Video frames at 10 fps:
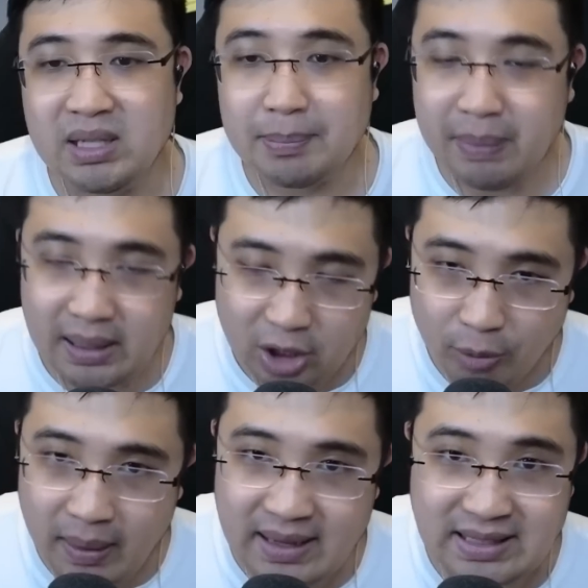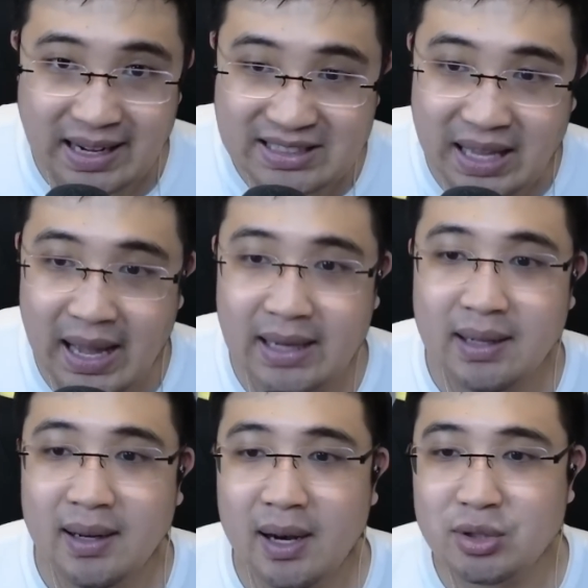เปิดเข้าไปจากด้านซ้าย
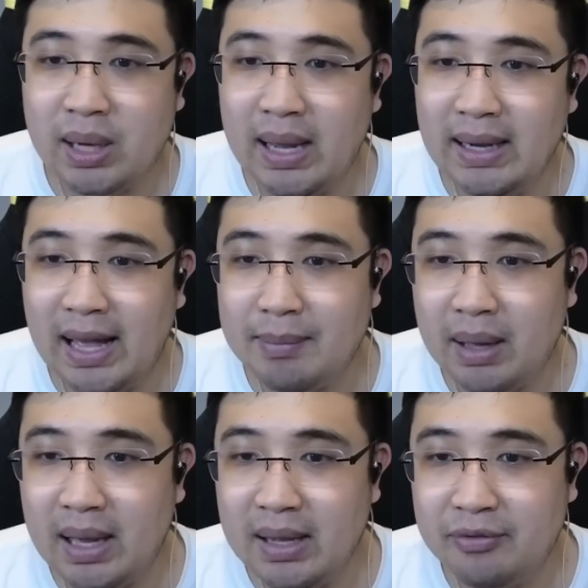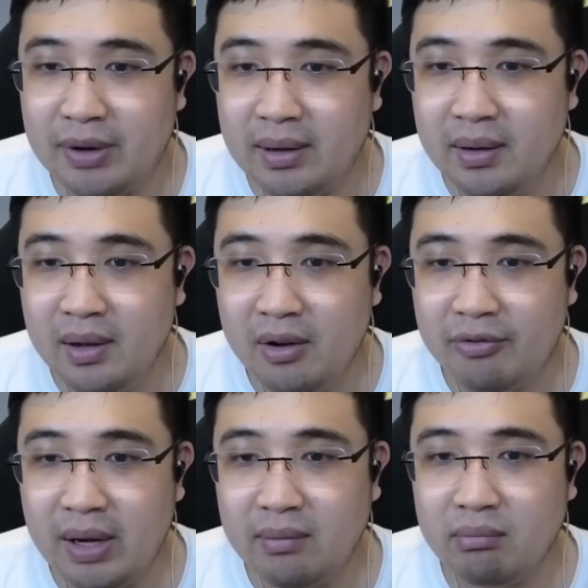แล้วสุดท้ายไหลามาให้เฟร็ดเฟ
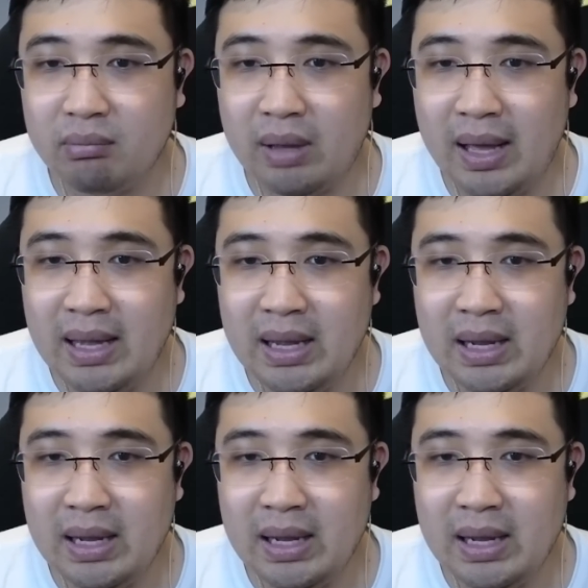ร็ดให้